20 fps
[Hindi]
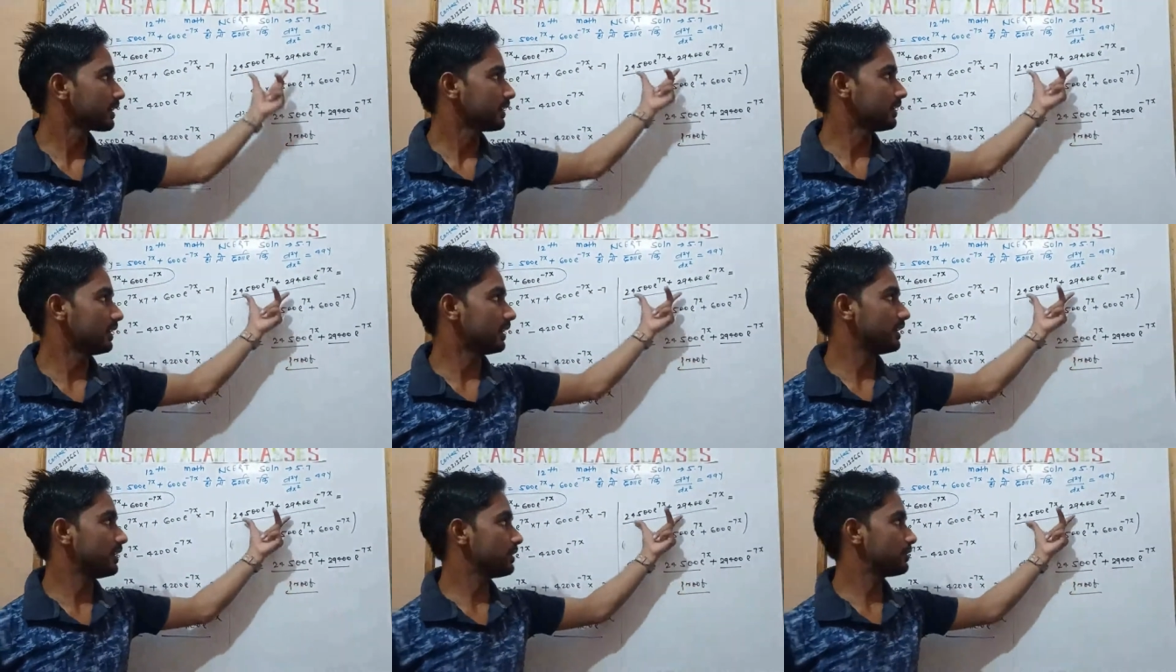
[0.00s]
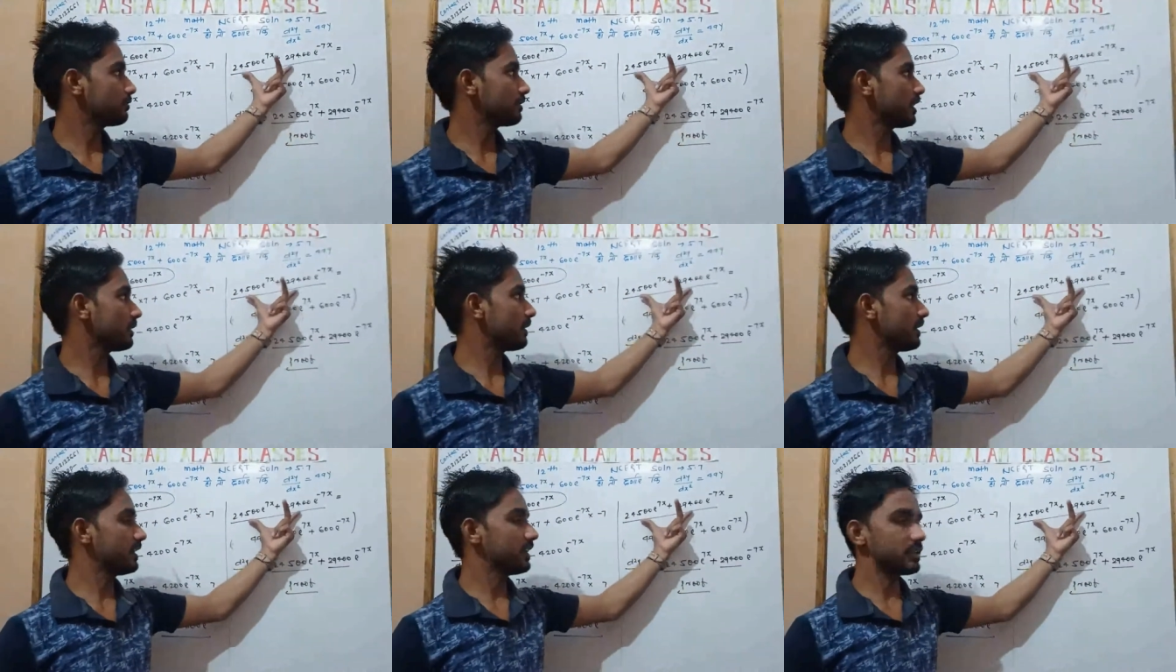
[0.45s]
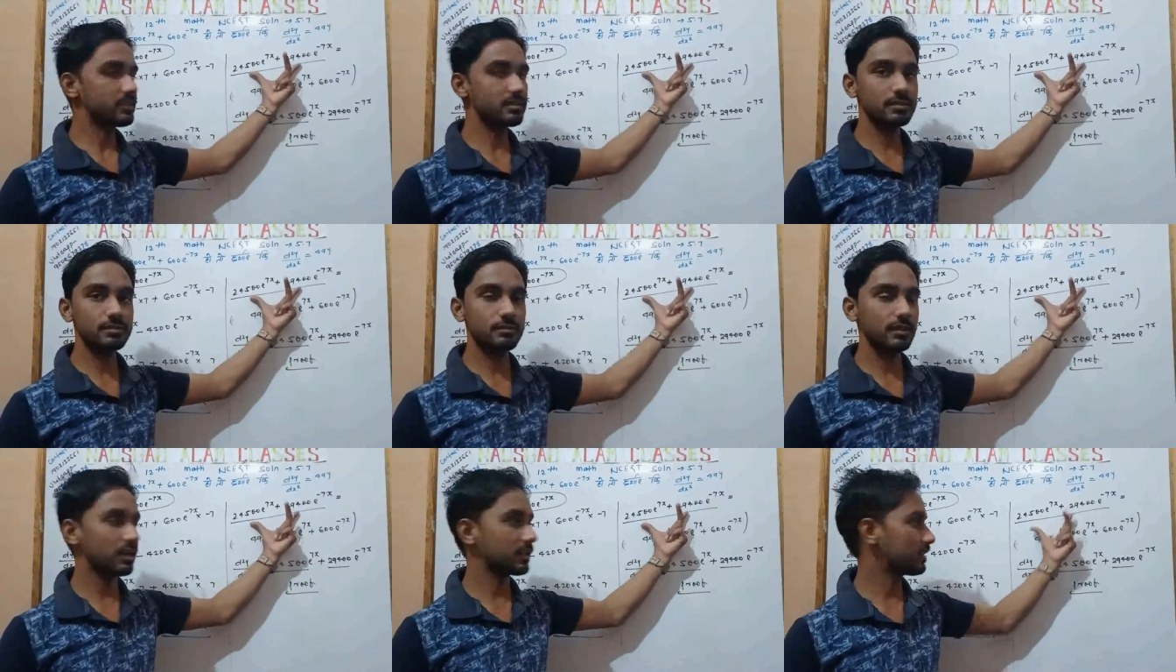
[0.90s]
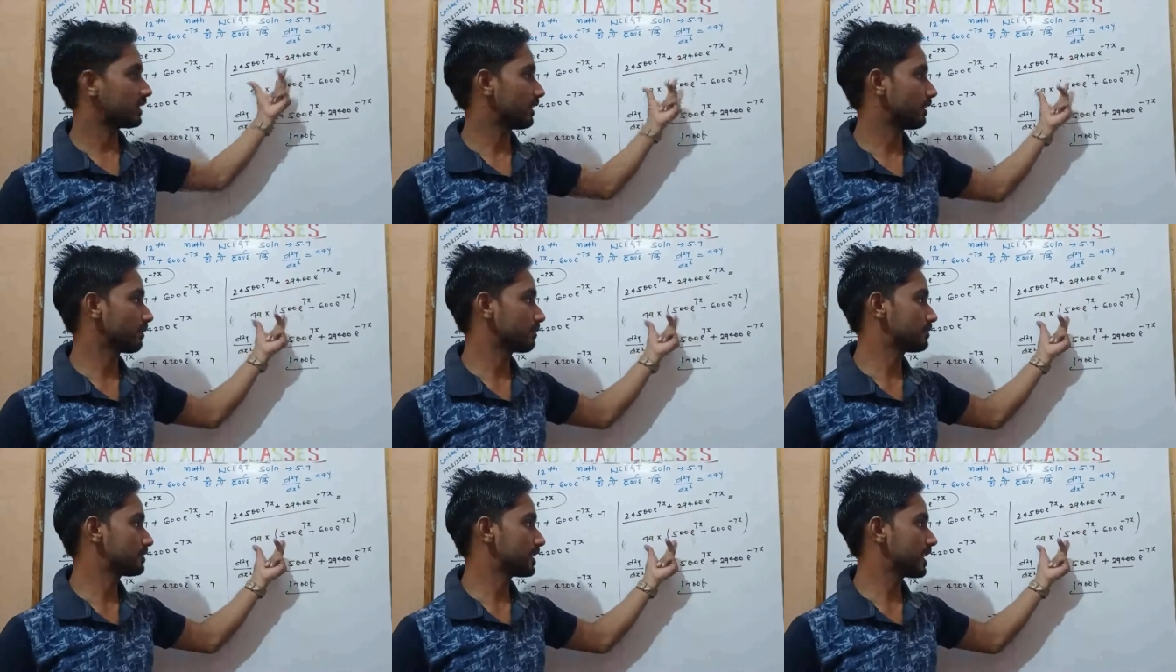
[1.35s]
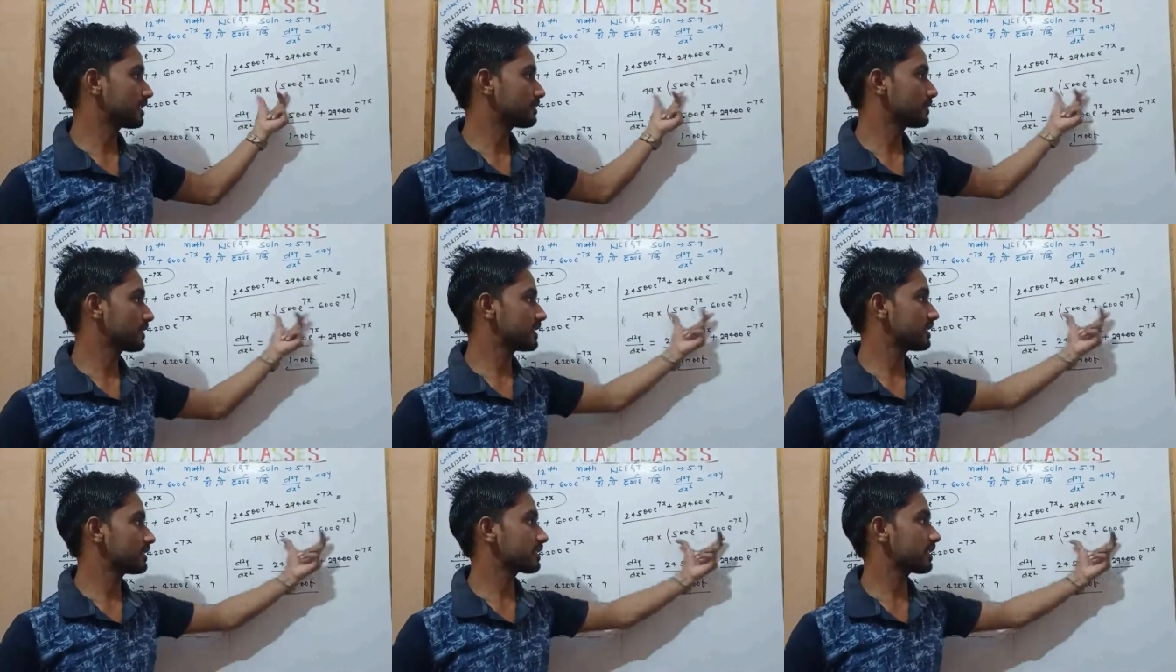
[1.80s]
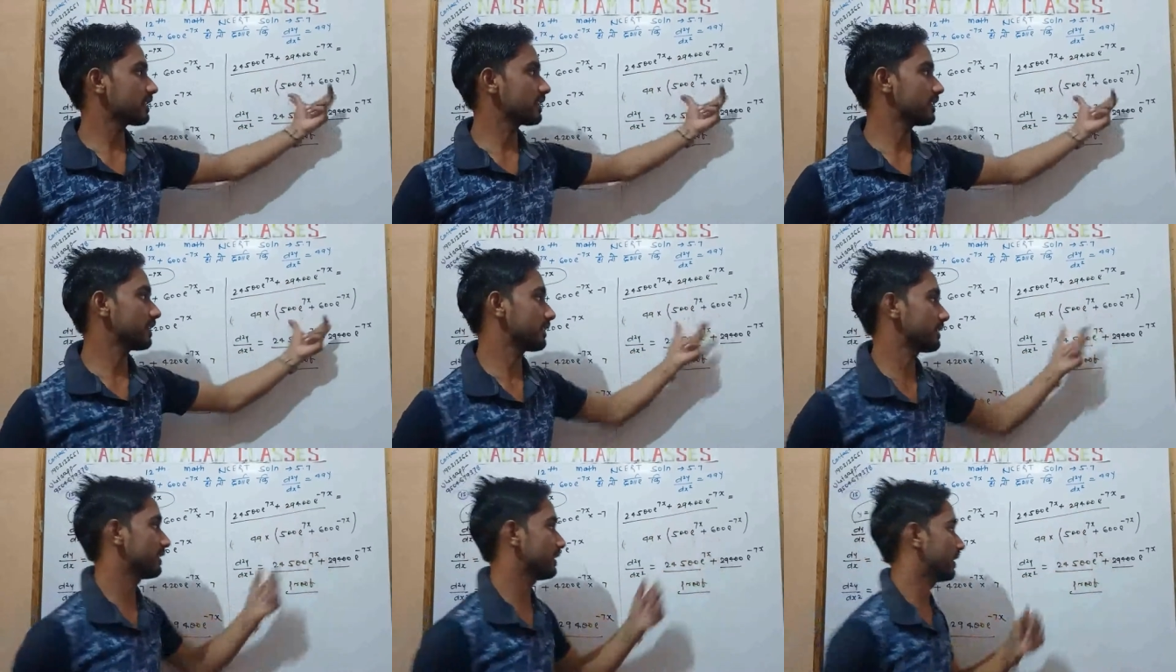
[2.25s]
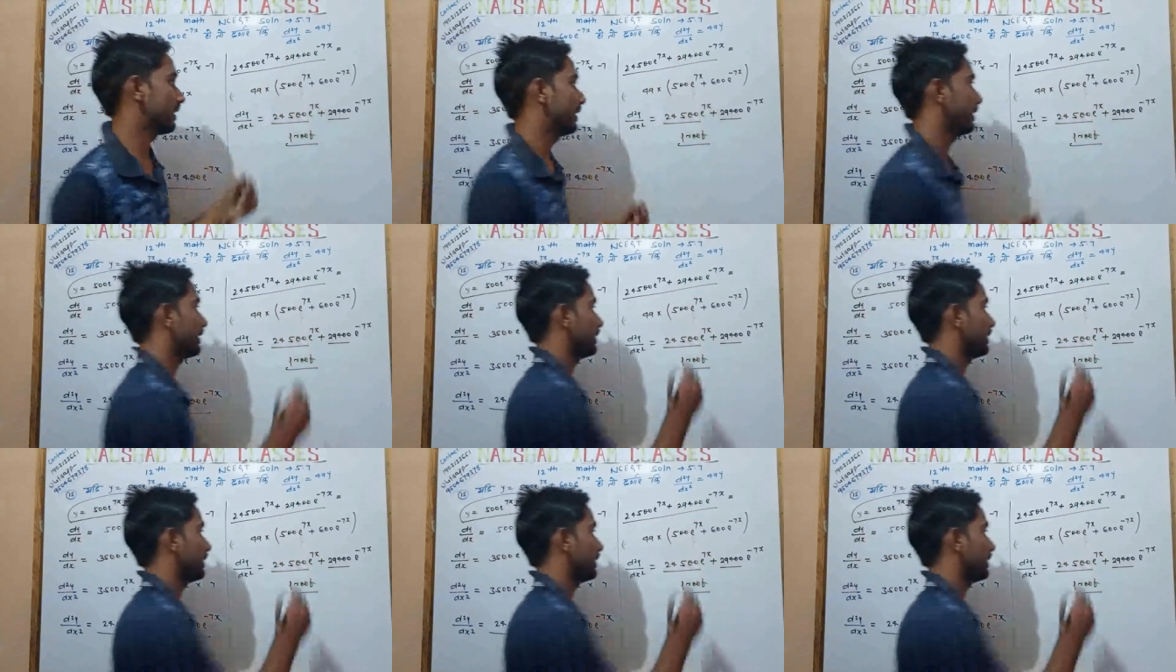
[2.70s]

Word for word: ये डी टू वाई बाई डी स्क्वायर था और उनचास में किसका गुना किया